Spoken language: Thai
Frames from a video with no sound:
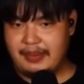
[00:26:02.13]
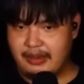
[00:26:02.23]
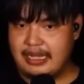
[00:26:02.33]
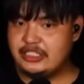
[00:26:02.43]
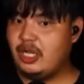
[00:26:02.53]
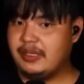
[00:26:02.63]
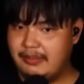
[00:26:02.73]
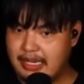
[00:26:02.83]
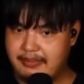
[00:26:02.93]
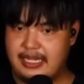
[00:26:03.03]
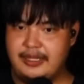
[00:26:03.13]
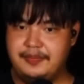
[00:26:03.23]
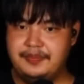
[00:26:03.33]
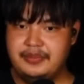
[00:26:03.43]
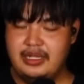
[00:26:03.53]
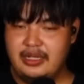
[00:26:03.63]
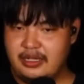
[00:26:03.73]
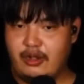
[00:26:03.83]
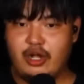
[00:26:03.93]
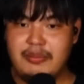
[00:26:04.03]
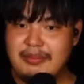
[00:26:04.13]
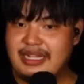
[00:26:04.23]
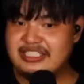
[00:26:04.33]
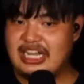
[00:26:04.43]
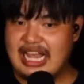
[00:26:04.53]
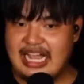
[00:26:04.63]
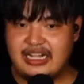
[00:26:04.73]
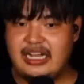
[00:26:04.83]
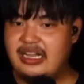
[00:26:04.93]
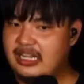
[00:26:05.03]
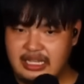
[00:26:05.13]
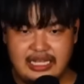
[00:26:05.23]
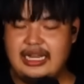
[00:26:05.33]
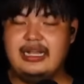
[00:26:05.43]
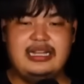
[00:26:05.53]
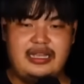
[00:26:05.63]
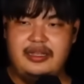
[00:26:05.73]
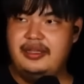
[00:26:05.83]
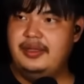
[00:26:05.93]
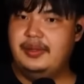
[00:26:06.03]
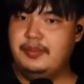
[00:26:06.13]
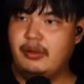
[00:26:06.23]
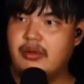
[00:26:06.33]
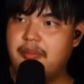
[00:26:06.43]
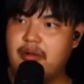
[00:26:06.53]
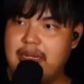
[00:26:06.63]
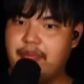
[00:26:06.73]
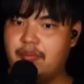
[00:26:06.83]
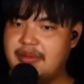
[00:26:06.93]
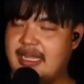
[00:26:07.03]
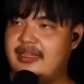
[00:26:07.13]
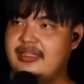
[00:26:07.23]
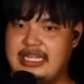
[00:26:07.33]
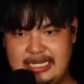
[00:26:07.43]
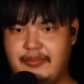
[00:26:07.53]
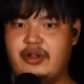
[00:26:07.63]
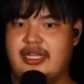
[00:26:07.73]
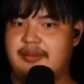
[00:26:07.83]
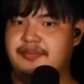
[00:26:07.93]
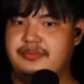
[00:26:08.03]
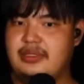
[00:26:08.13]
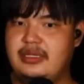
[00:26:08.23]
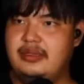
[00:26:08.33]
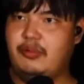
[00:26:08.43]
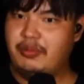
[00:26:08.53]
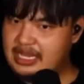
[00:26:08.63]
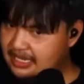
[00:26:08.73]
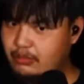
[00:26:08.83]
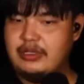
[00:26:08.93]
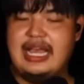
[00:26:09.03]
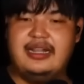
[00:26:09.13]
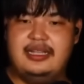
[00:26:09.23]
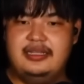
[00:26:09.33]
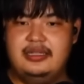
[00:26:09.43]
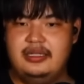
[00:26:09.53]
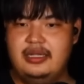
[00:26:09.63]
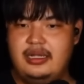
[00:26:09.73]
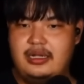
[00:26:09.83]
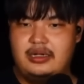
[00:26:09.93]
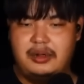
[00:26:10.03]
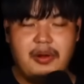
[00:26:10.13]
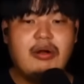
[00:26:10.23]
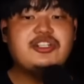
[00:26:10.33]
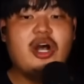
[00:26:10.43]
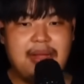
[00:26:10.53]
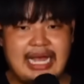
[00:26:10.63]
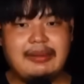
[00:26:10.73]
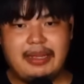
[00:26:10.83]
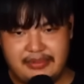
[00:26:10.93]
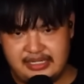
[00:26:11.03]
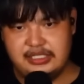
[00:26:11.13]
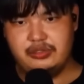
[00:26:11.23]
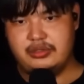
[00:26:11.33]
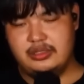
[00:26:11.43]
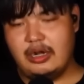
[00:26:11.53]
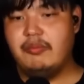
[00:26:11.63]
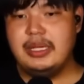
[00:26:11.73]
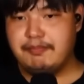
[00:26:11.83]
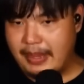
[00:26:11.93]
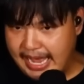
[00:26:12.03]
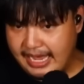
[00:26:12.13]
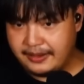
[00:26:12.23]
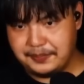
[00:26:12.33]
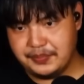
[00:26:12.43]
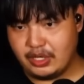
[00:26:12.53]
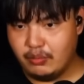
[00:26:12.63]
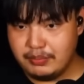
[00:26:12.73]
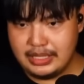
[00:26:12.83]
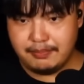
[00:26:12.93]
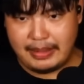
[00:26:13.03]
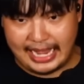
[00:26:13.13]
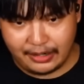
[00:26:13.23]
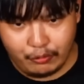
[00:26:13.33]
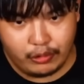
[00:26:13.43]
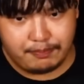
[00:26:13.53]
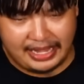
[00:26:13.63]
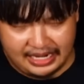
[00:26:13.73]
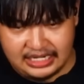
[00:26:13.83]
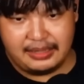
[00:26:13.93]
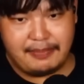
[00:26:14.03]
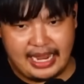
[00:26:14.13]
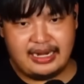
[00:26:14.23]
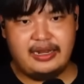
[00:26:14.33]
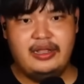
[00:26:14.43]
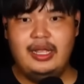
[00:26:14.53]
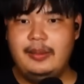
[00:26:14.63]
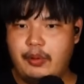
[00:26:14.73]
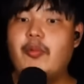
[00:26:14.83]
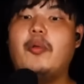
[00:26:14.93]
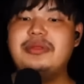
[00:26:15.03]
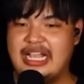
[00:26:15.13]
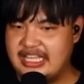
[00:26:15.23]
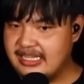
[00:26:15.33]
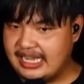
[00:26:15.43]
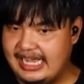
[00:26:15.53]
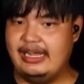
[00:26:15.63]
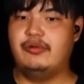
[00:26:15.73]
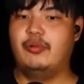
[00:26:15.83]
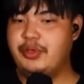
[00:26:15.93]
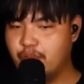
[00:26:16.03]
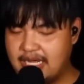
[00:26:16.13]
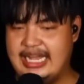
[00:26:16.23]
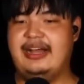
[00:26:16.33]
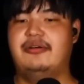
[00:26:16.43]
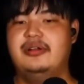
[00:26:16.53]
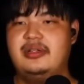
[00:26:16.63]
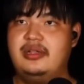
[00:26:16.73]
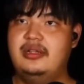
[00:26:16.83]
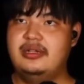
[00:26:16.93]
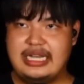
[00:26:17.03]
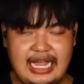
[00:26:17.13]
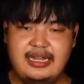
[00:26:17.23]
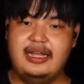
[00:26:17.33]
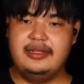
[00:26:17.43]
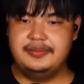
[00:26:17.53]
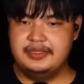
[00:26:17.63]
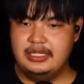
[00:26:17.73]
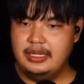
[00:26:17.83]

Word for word: หลายประเภทมากชอบกินแบบไหนเขาก็มีมาซาลาคารีอะไรก็เนี่ยผมก็บอกว่าผมเนี่ยกินได้หมดเลยผมกินได้ทุกอย่างเลยเขาบอกว่าชอบอาหารแบบไหนที่สุด เขามีแป้ง เขามีแป้งนู่นแป้งนี่แป้งนั่น ผมบอกผมอยากกินข้าว ผมหิวข้าว ได้เลย